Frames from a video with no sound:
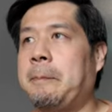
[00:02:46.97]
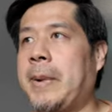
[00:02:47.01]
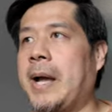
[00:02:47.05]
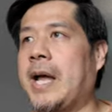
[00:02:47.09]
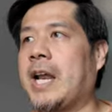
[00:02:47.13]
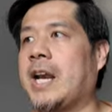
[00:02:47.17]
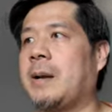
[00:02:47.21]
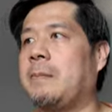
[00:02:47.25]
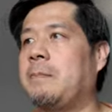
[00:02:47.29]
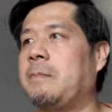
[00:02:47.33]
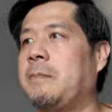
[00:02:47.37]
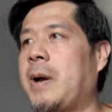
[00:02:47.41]

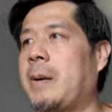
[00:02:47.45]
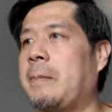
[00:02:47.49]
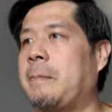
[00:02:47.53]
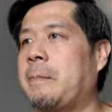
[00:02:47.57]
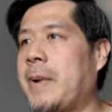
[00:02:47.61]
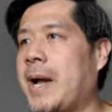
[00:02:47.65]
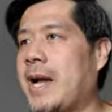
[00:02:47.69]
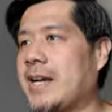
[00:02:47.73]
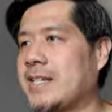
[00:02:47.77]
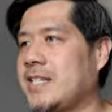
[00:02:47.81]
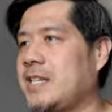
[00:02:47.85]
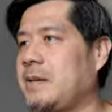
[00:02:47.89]
para
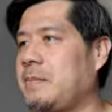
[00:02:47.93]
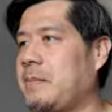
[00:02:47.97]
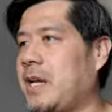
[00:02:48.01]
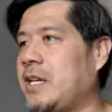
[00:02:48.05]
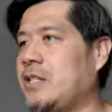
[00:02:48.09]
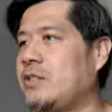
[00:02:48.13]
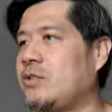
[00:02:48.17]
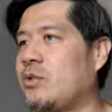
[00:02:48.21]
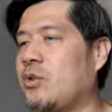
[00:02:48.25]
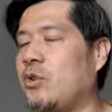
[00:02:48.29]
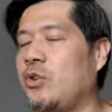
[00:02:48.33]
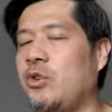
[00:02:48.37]

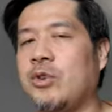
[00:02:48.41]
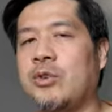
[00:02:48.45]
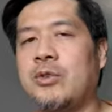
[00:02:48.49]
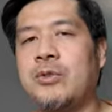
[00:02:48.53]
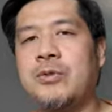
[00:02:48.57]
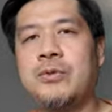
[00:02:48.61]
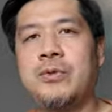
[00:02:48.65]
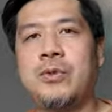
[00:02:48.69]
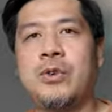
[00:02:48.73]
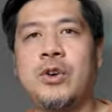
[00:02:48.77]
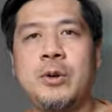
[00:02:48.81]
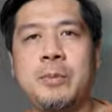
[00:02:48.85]
ma-maximize ko
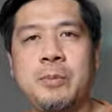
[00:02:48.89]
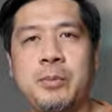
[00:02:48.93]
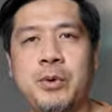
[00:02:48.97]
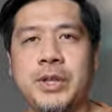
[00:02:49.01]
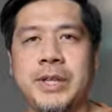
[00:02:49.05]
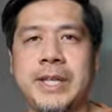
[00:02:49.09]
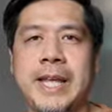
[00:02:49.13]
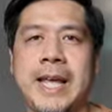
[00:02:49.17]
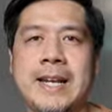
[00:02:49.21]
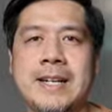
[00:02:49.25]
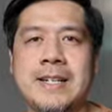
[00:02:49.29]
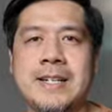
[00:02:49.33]
yung full
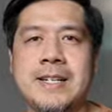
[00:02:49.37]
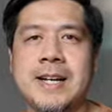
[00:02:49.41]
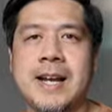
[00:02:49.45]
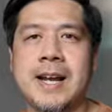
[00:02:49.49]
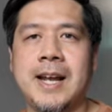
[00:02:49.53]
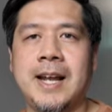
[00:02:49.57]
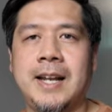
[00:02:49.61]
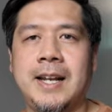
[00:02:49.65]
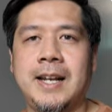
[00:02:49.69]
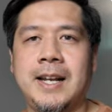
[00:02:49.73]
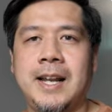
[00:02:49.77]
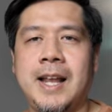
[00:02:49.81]

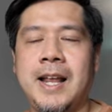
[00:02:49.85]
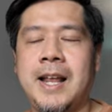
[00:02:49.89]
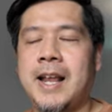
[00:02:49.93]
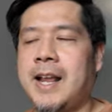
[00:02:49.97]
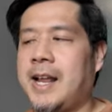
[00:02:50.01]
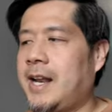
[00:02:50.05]
potential